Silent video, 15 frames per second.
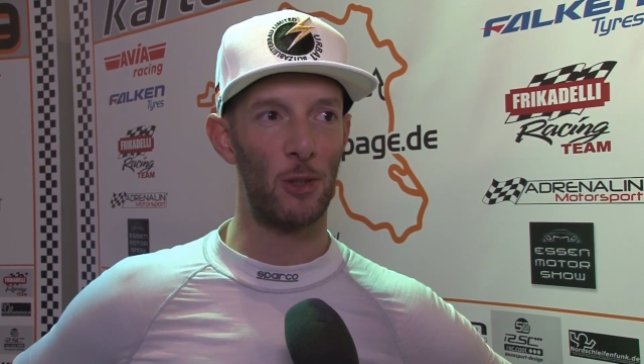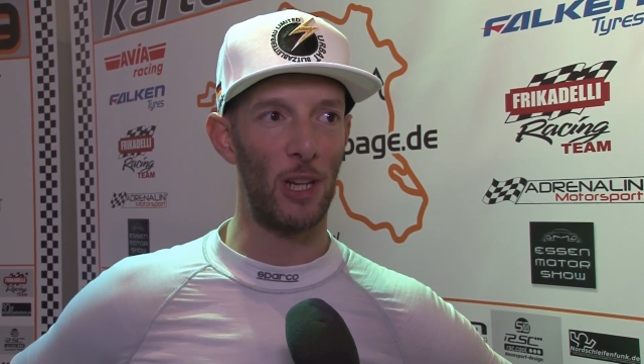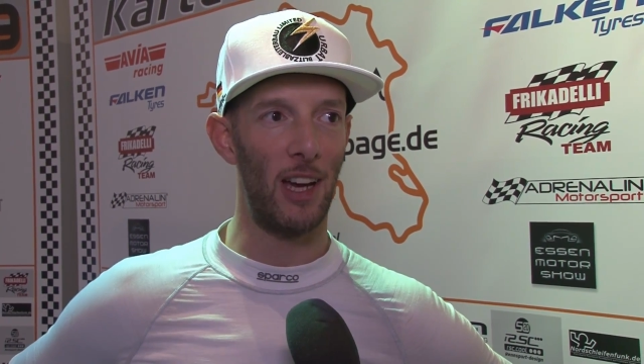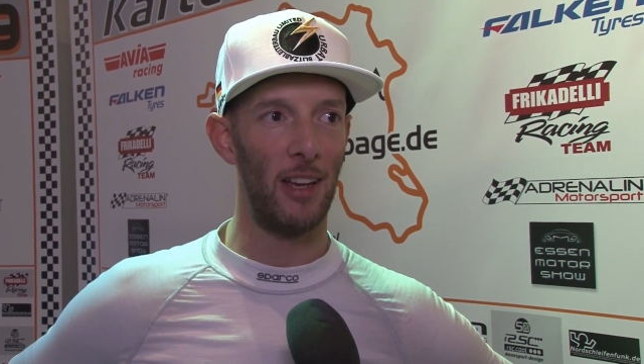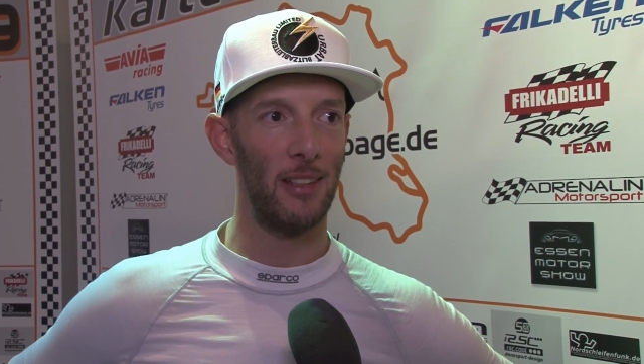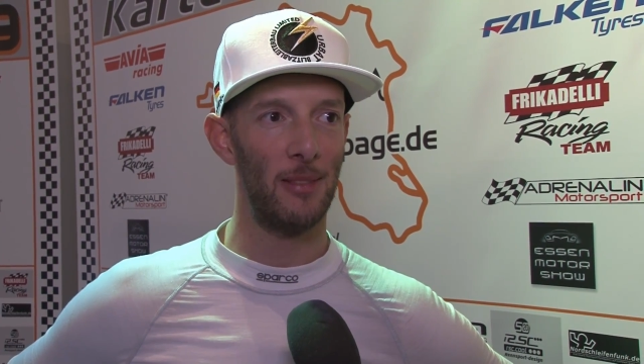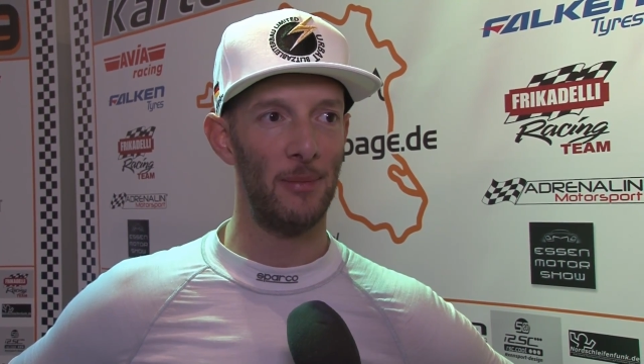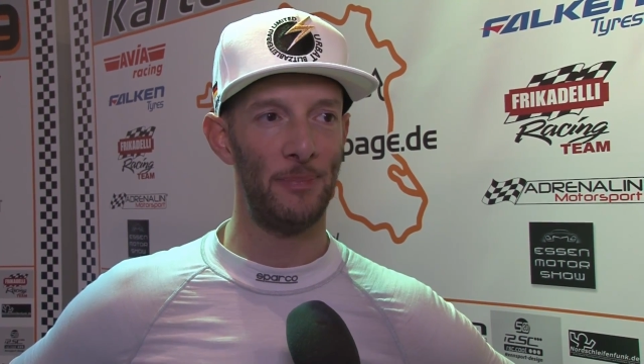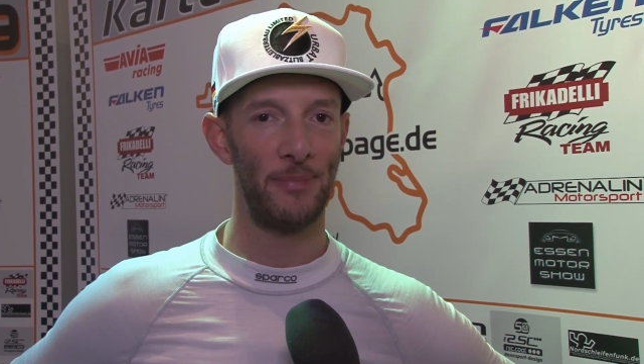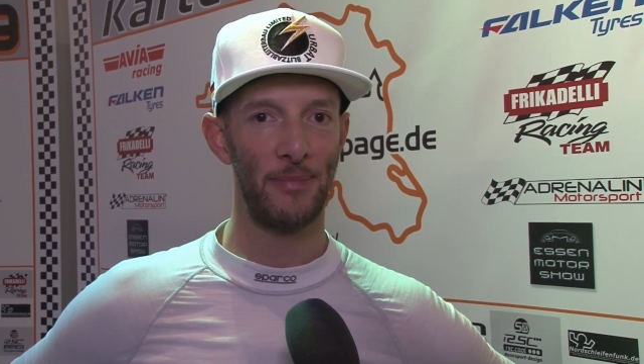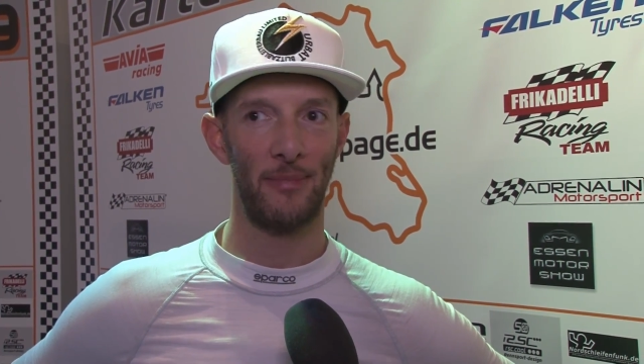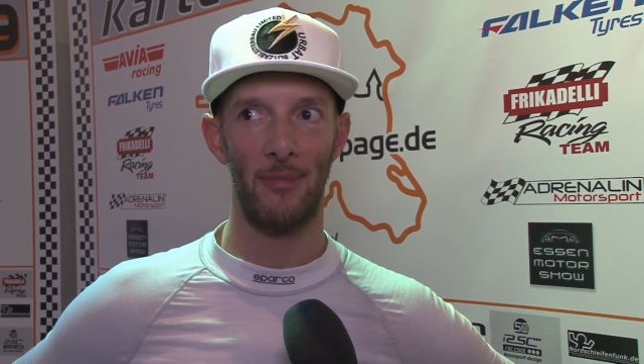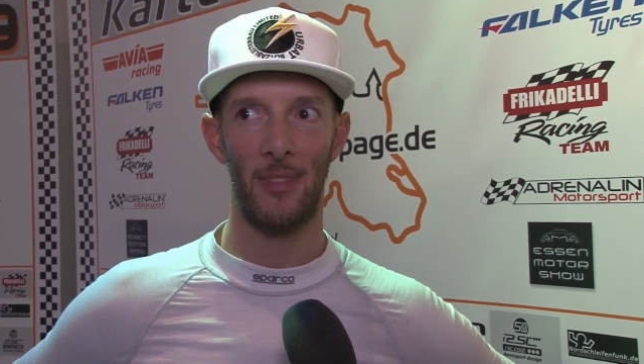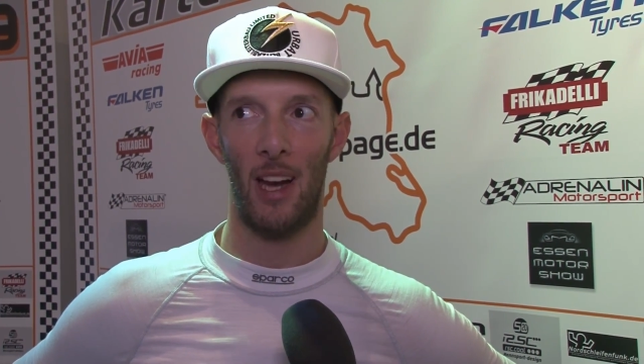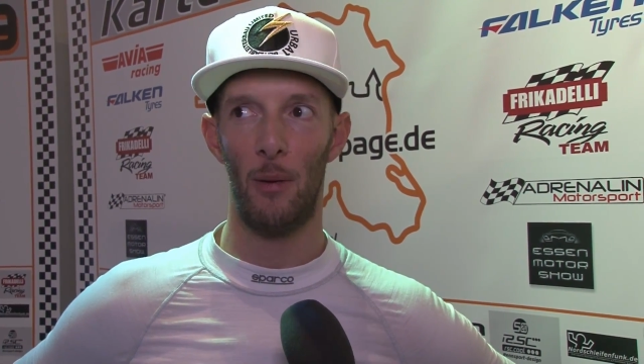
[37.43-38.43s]
Schade.
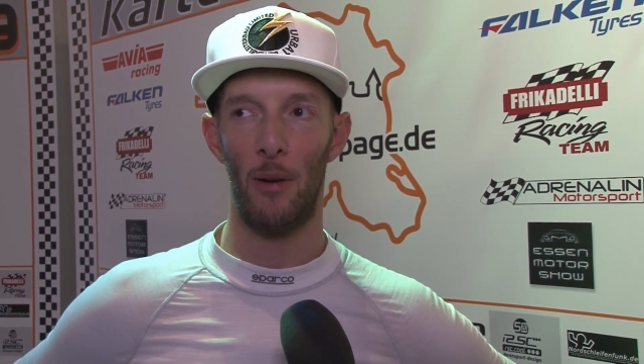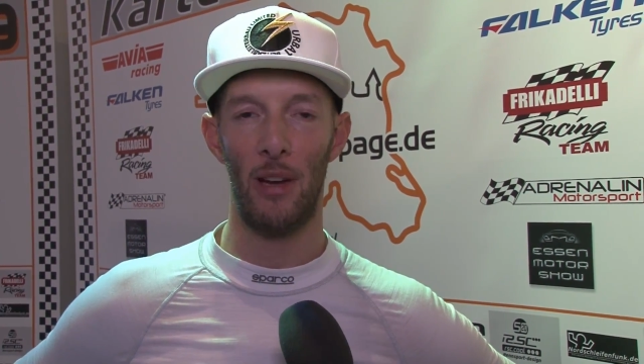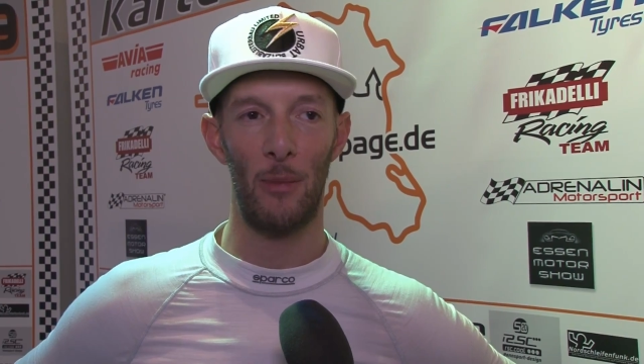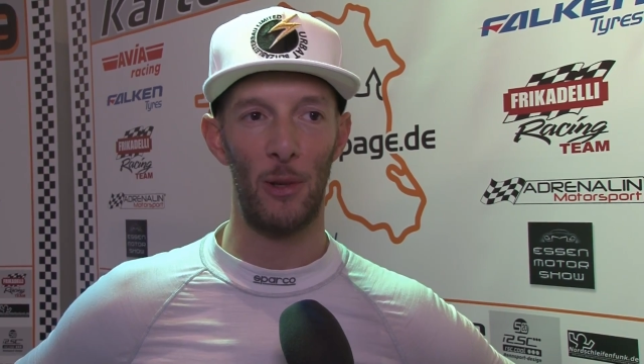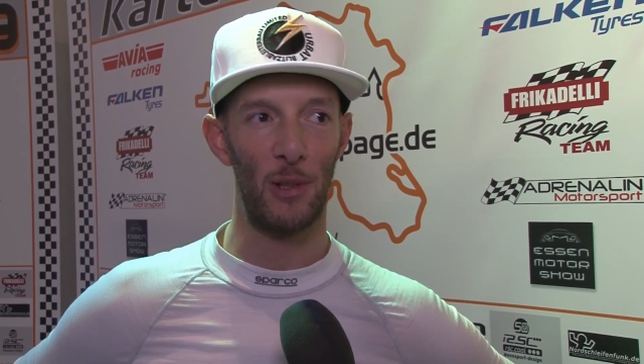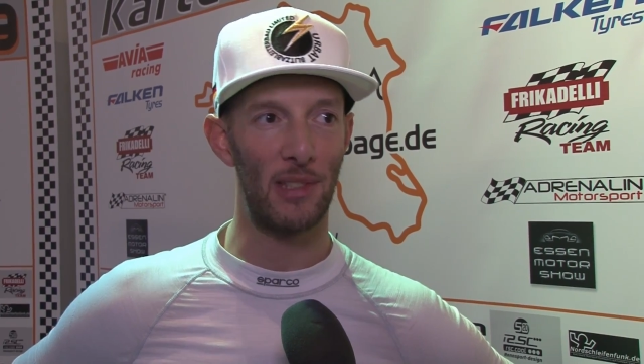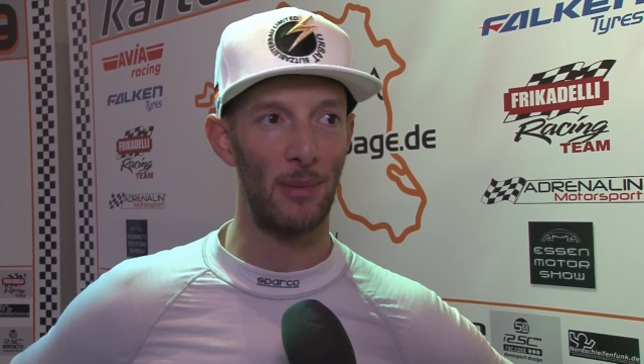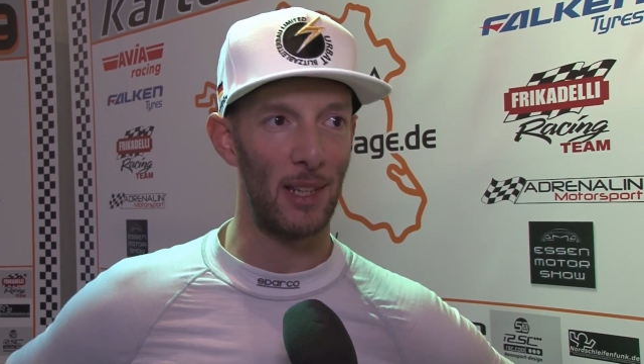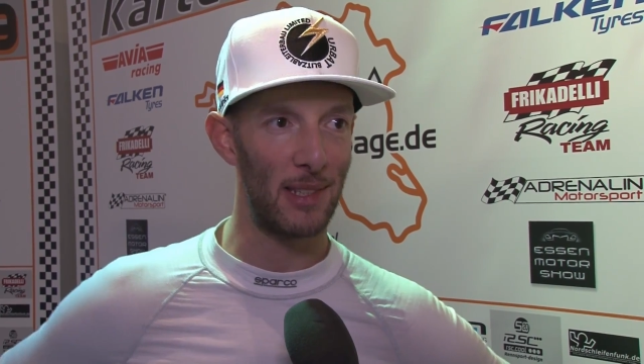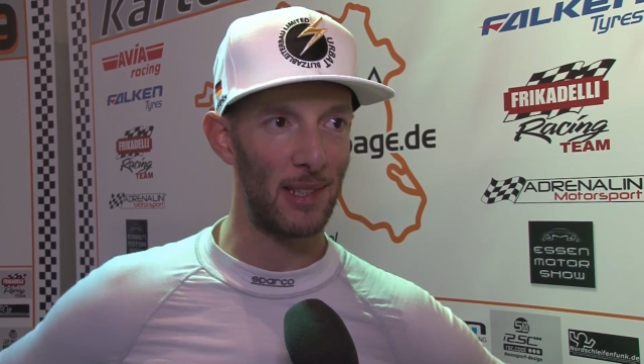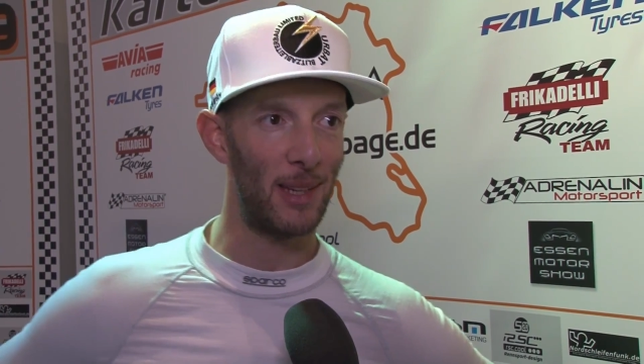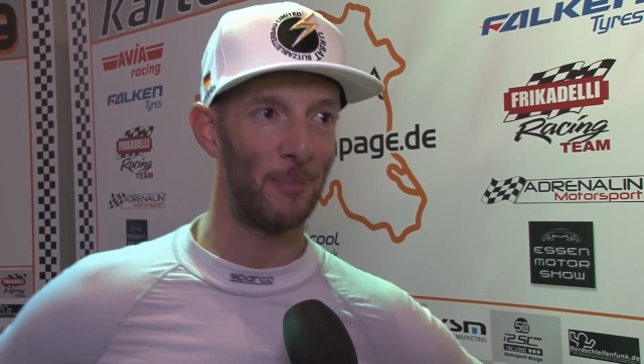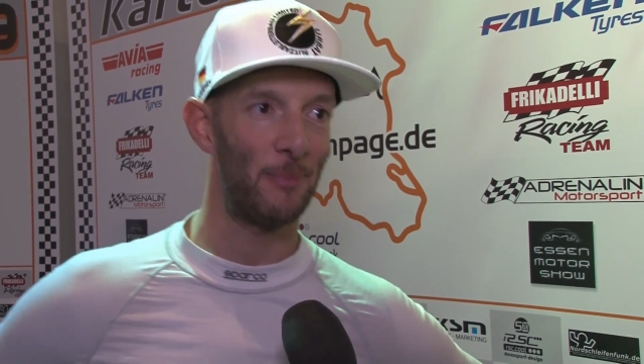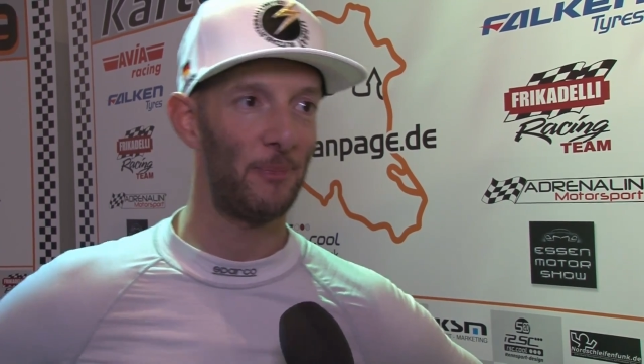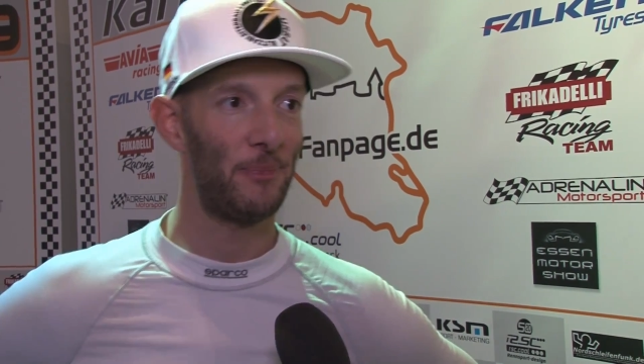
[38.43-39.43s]
Aber wir haben ja noch ein zweites
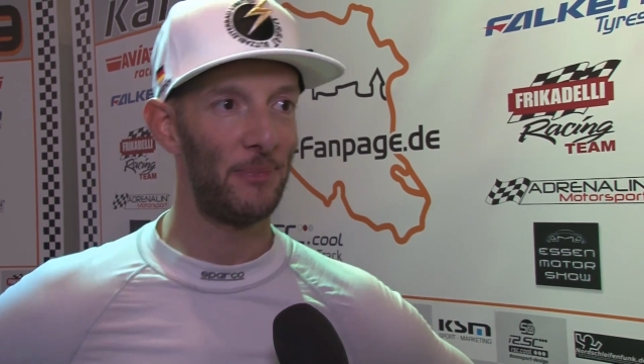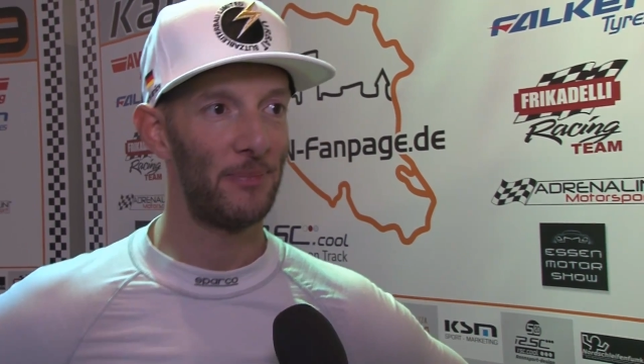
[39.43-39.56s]
Rennen.